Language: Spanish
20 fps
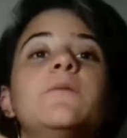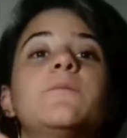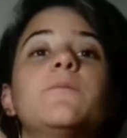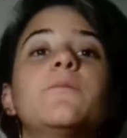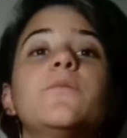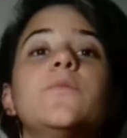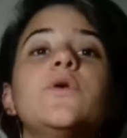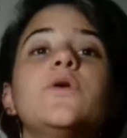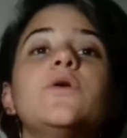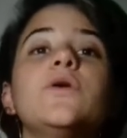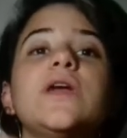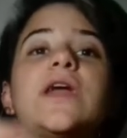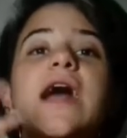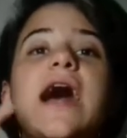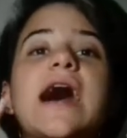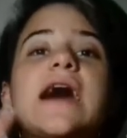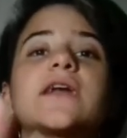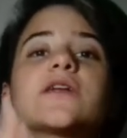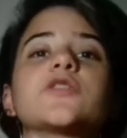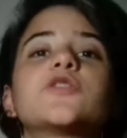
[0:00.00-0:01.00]
muy
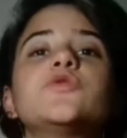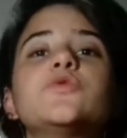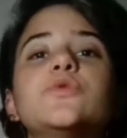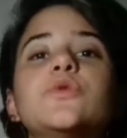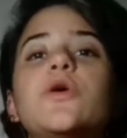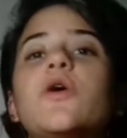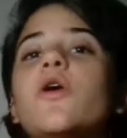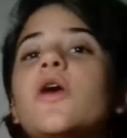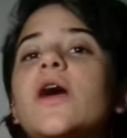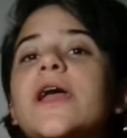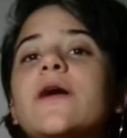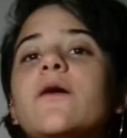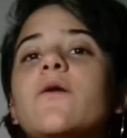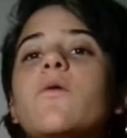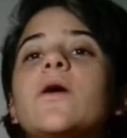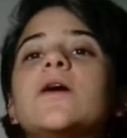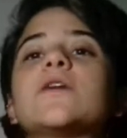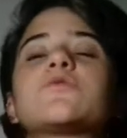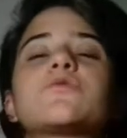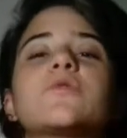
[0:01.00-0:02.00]
arduo en
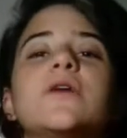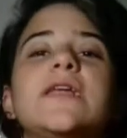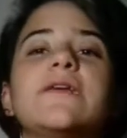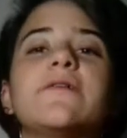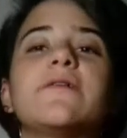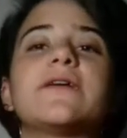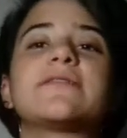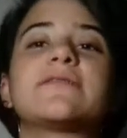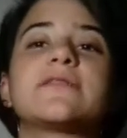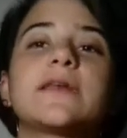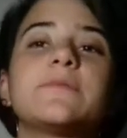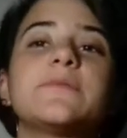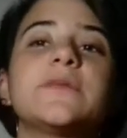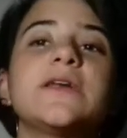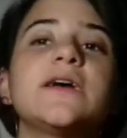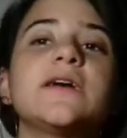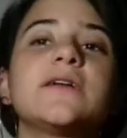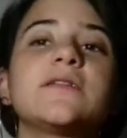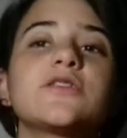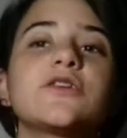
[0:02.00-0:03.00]
cuanto al
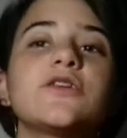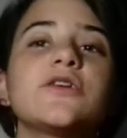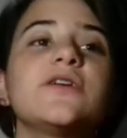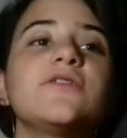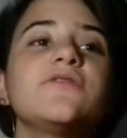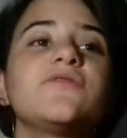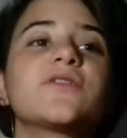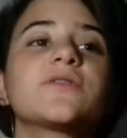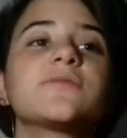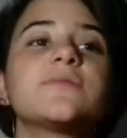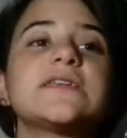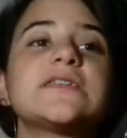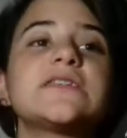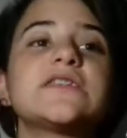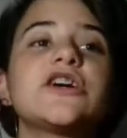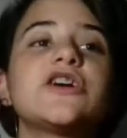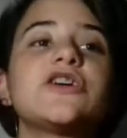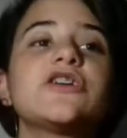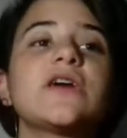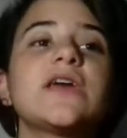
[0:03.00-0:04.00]
levantamiento de
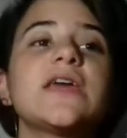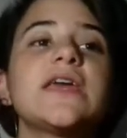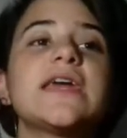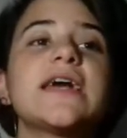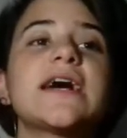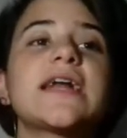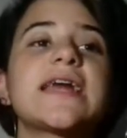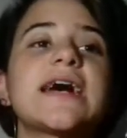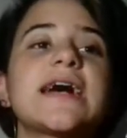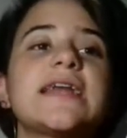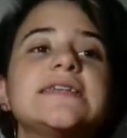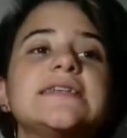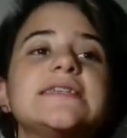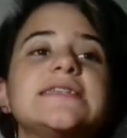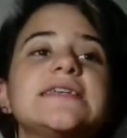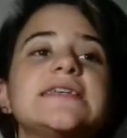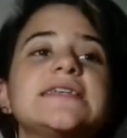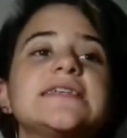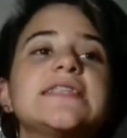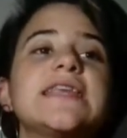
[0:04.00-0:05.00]
información y
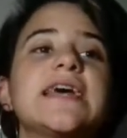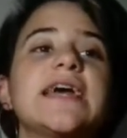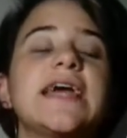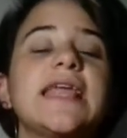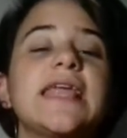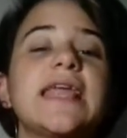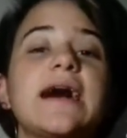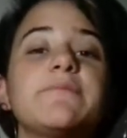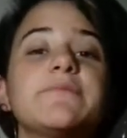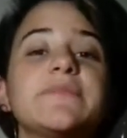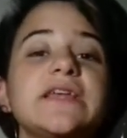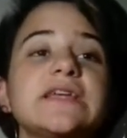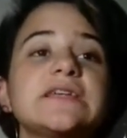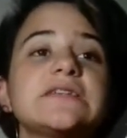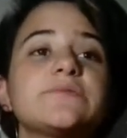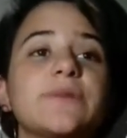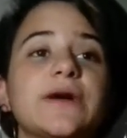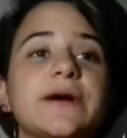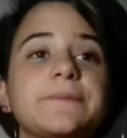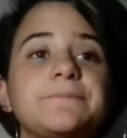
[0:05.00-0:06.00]
análisis de la
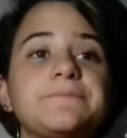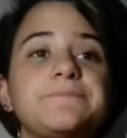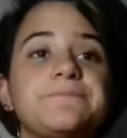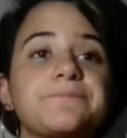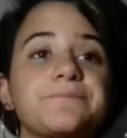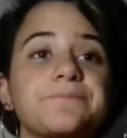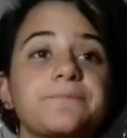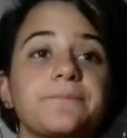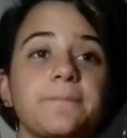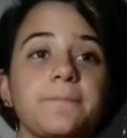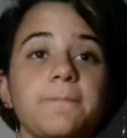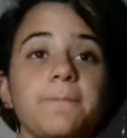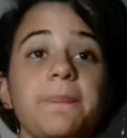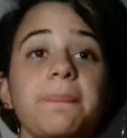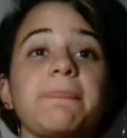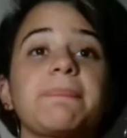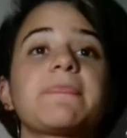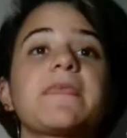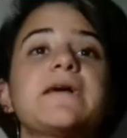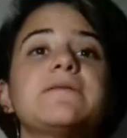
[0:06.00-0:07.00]
misma
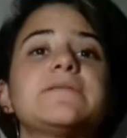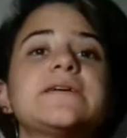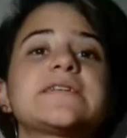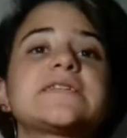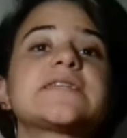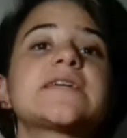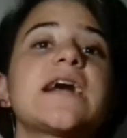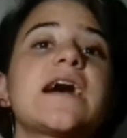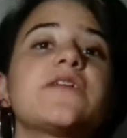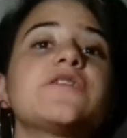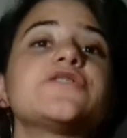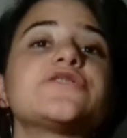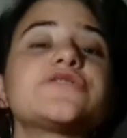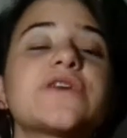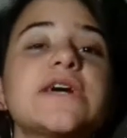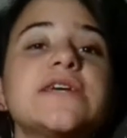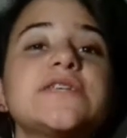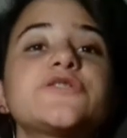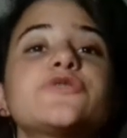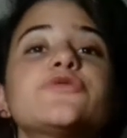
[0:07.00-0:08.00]
demasiados
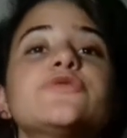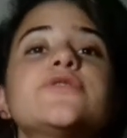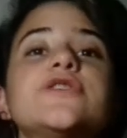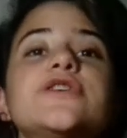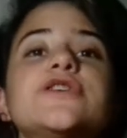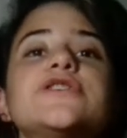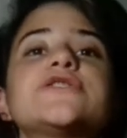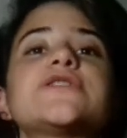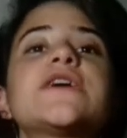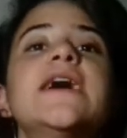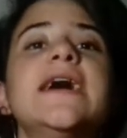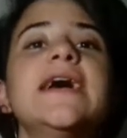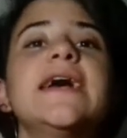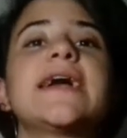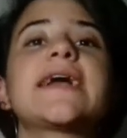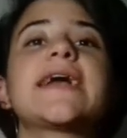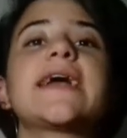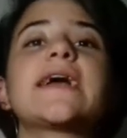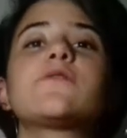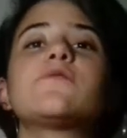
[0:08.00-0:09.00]
estudios
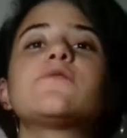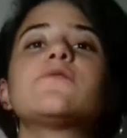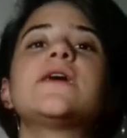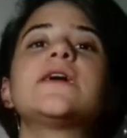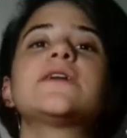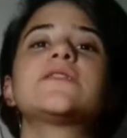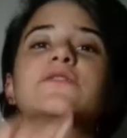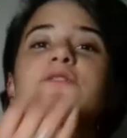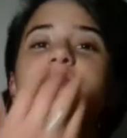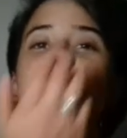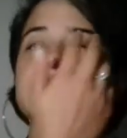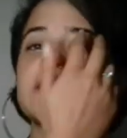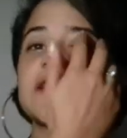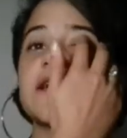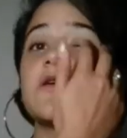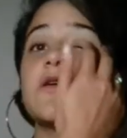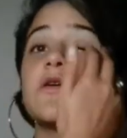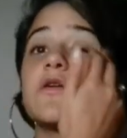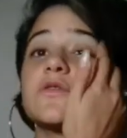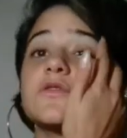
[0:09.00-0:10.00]
que cuando se
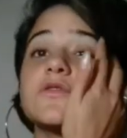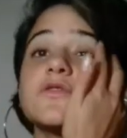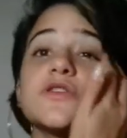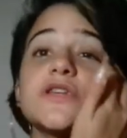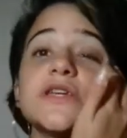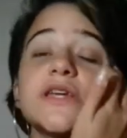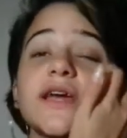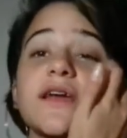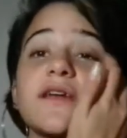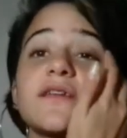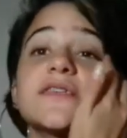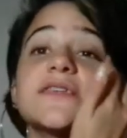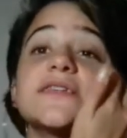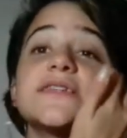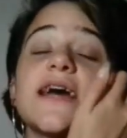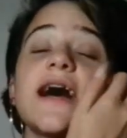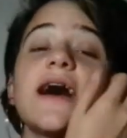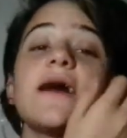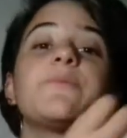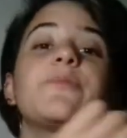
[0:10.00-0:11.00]
concluyen
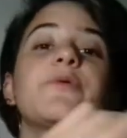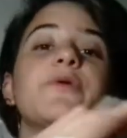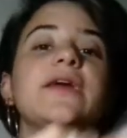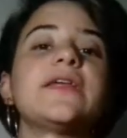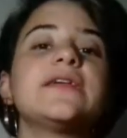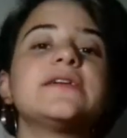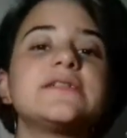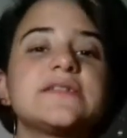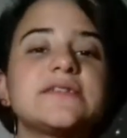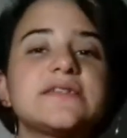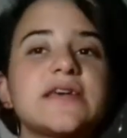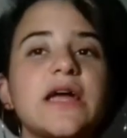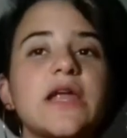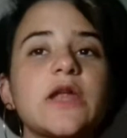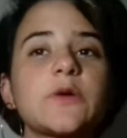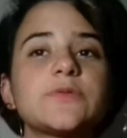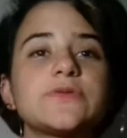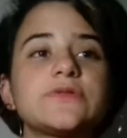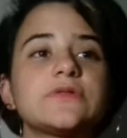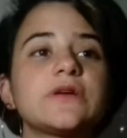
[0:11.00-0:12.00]
ya pueden
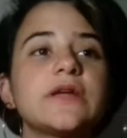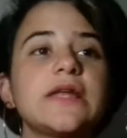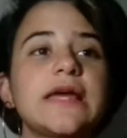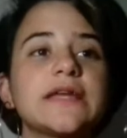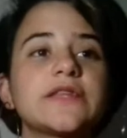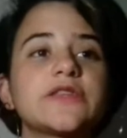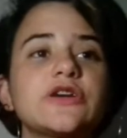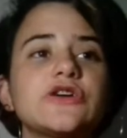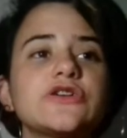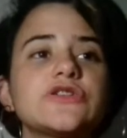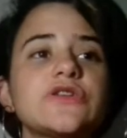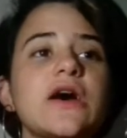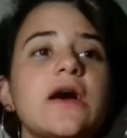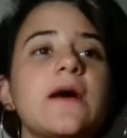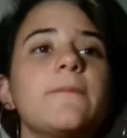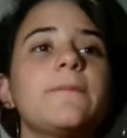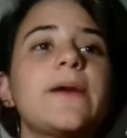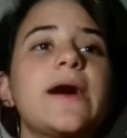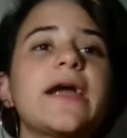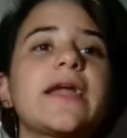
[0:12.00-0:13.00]
ser obsoletos
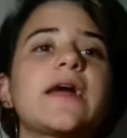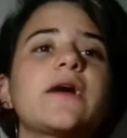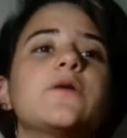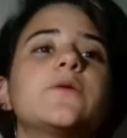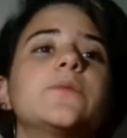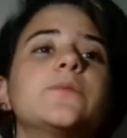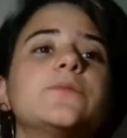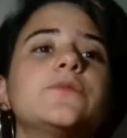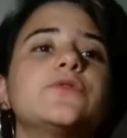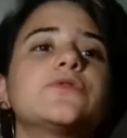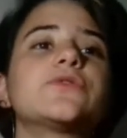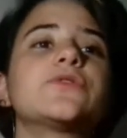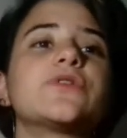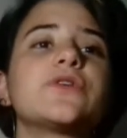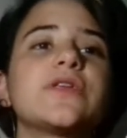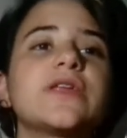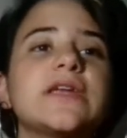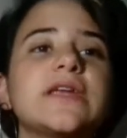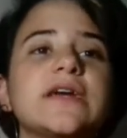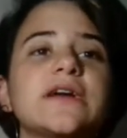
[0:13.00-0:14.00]
para un
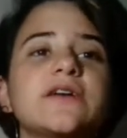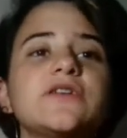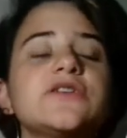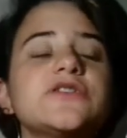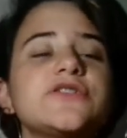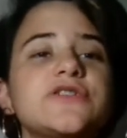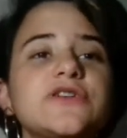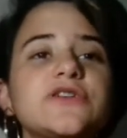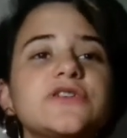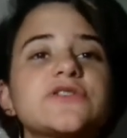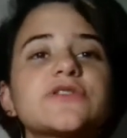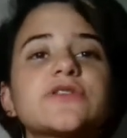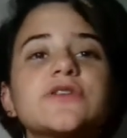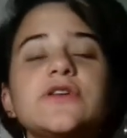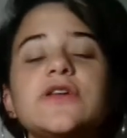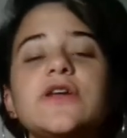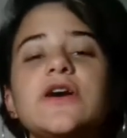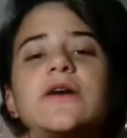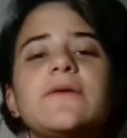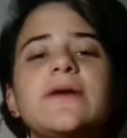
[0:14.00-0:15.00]
mundo de negocios
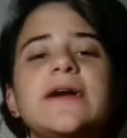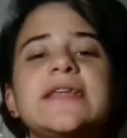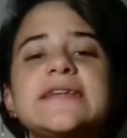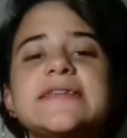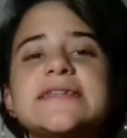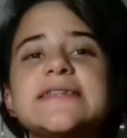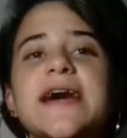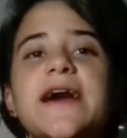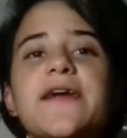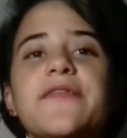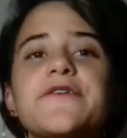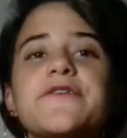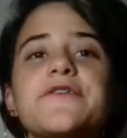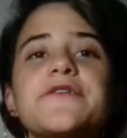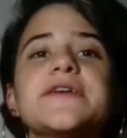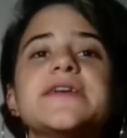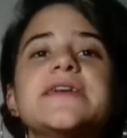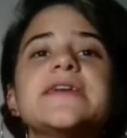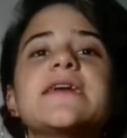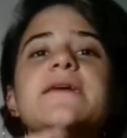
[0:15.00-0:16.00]

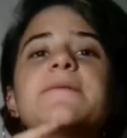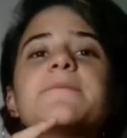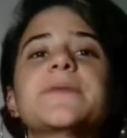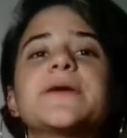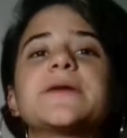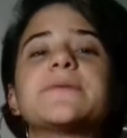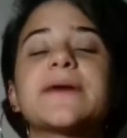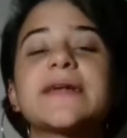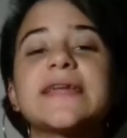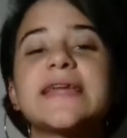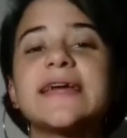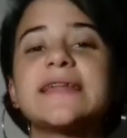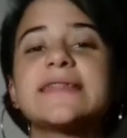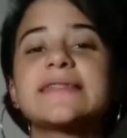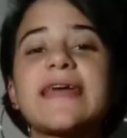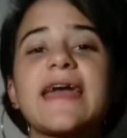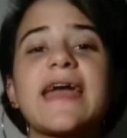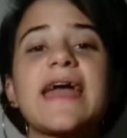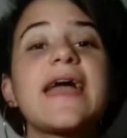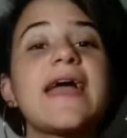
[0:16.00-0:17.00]
globalizado y en
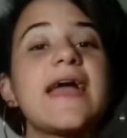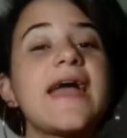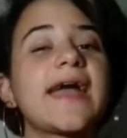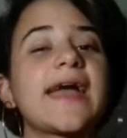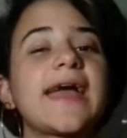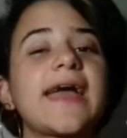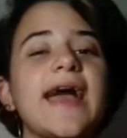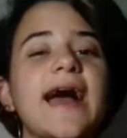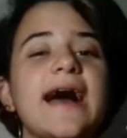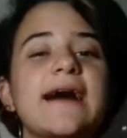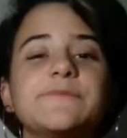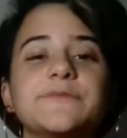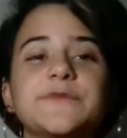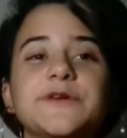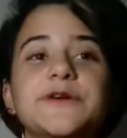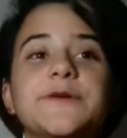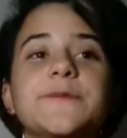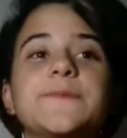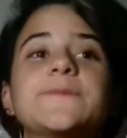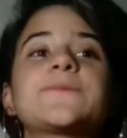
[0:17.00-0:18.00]
permanente
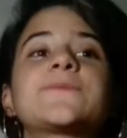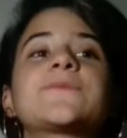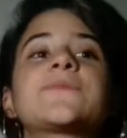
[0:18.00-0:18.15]
cambio.